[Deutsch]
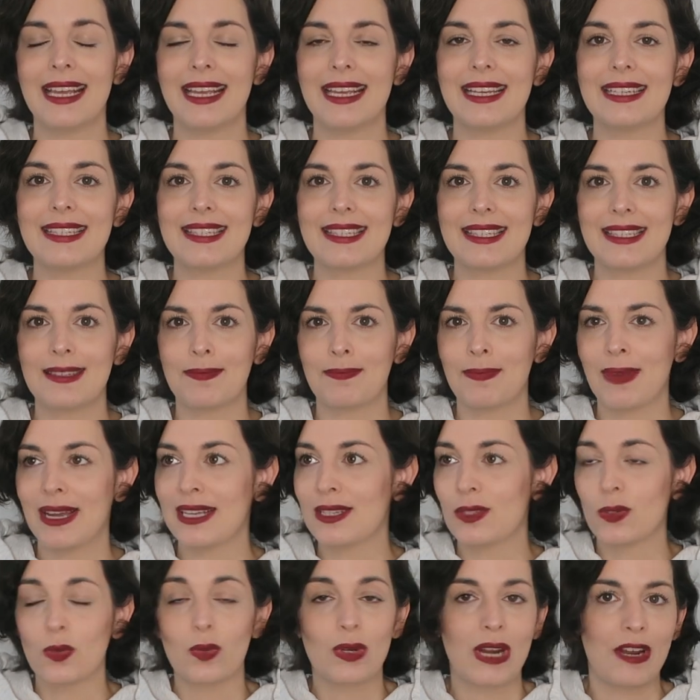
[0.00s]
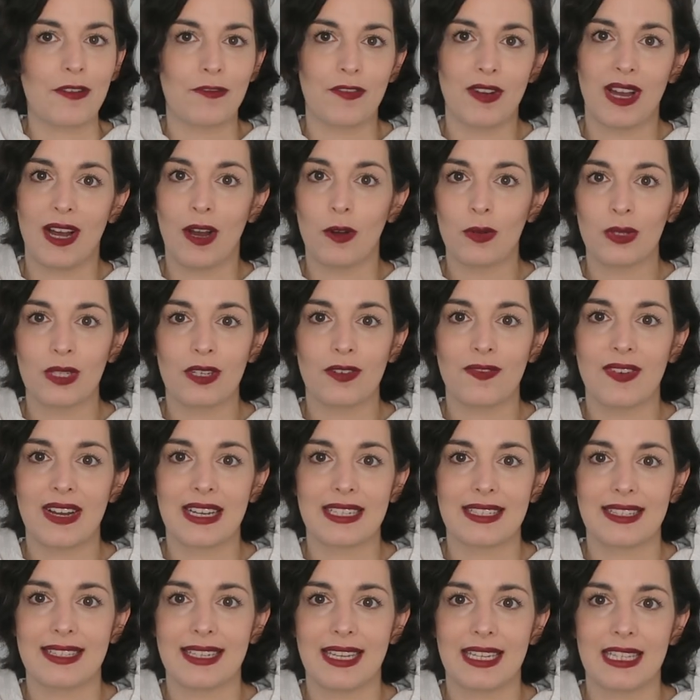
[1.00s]
ist mein Sohn einfach
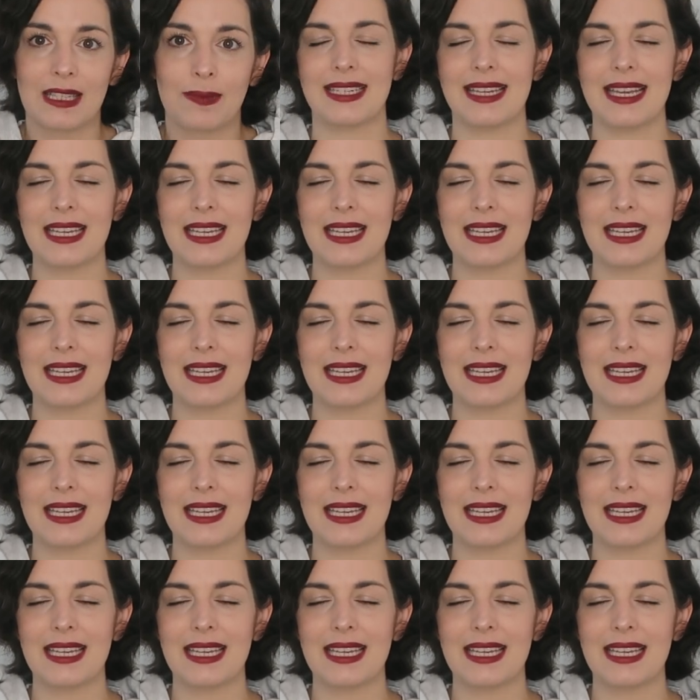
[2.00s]
rausgewachsen jetzt.